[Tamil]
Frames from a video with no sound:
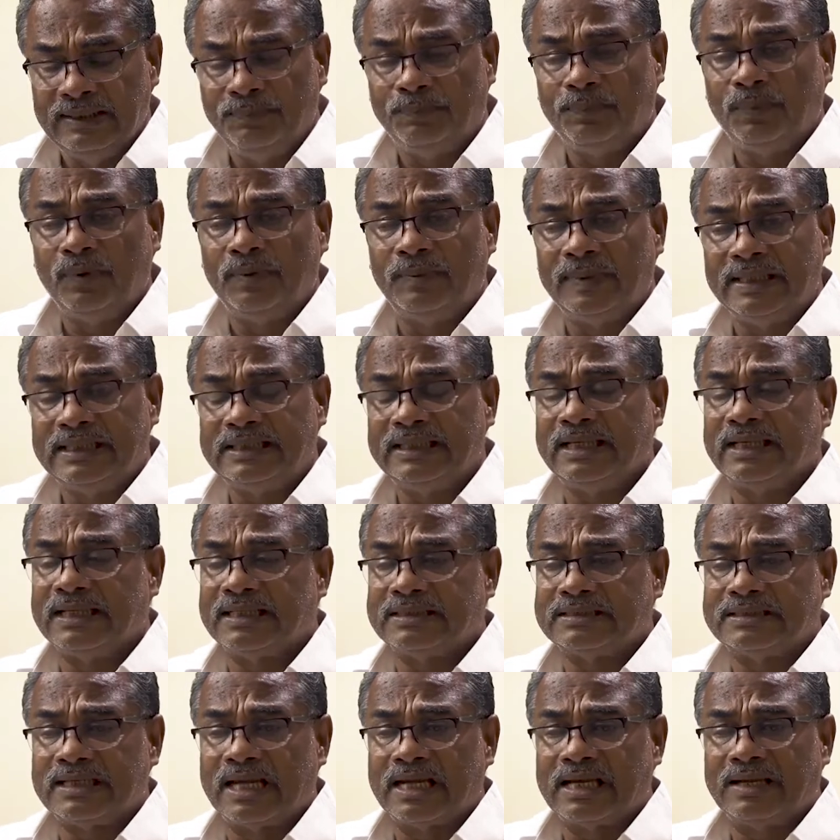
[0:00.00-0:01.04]
இப்போ மத்திய
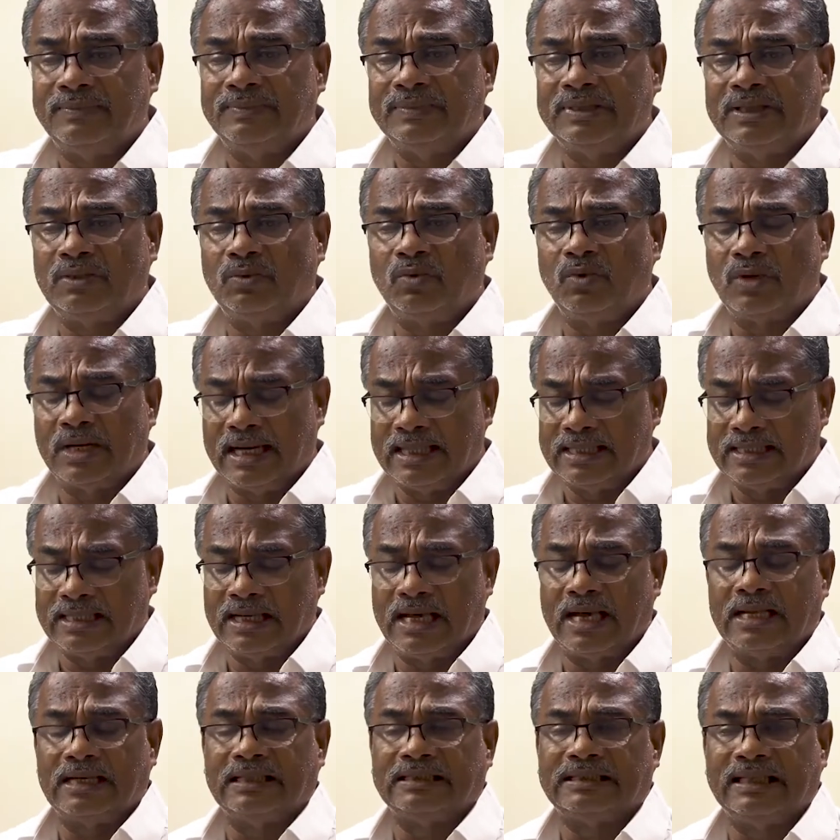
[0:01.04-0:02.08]
அரசாங்கம் இந்த ஊரடங்கு
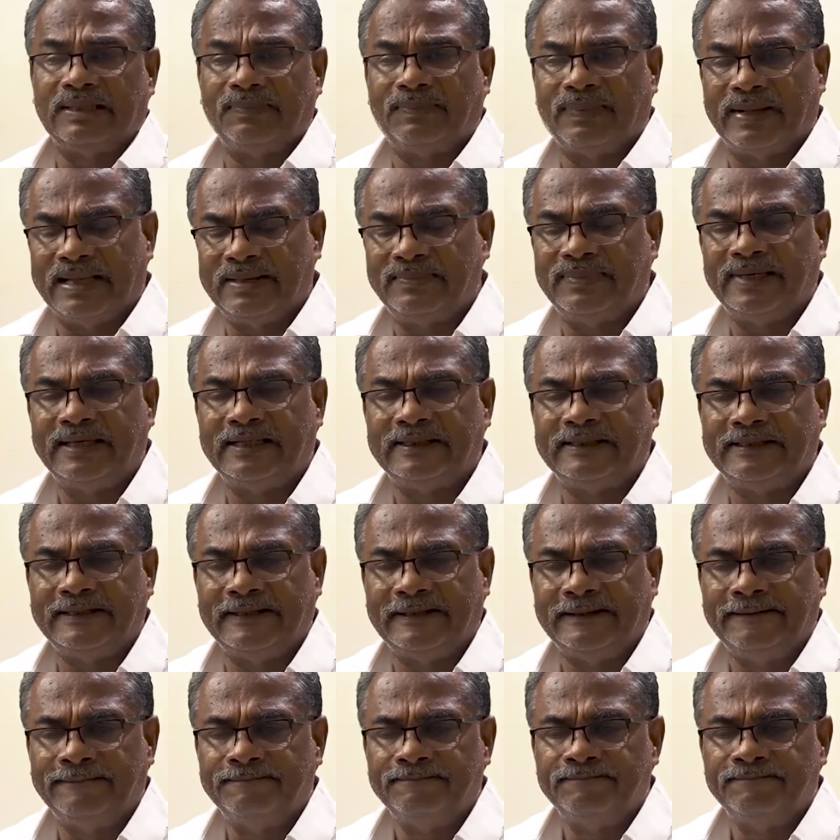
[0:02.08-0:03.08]
காலத்தை பயன்படுத்தி